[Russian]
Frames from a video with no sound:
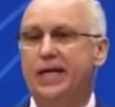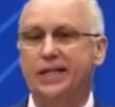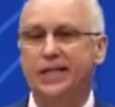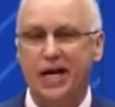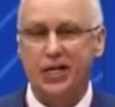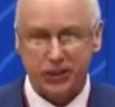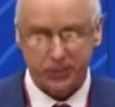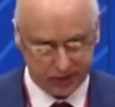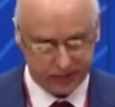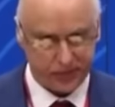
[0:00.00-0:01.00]

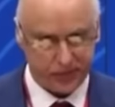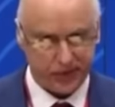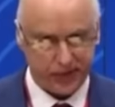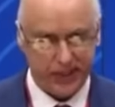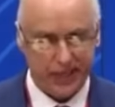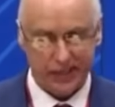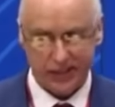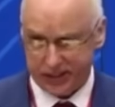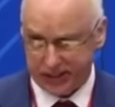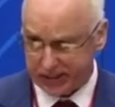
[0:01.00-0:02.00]
нашими
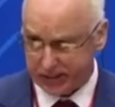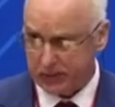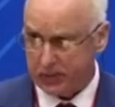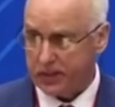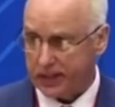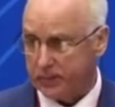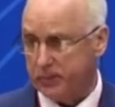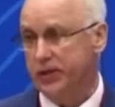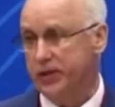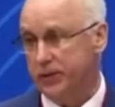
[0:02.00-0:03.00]
российскими
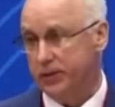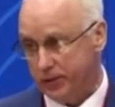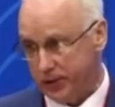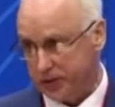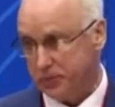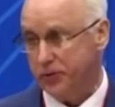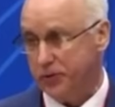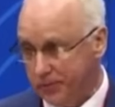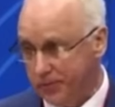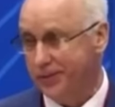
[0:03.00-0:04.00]
методами и
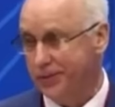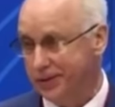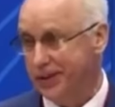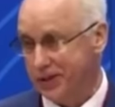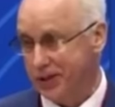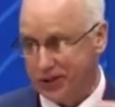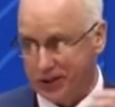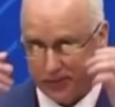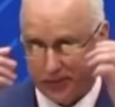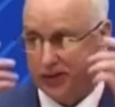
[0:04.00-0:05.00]
рекомендуем наши
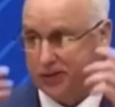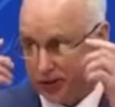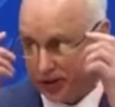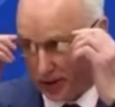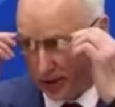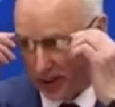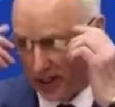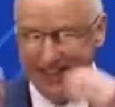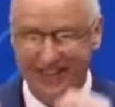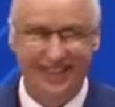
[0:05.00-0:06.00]
очки, хотя очки не наши.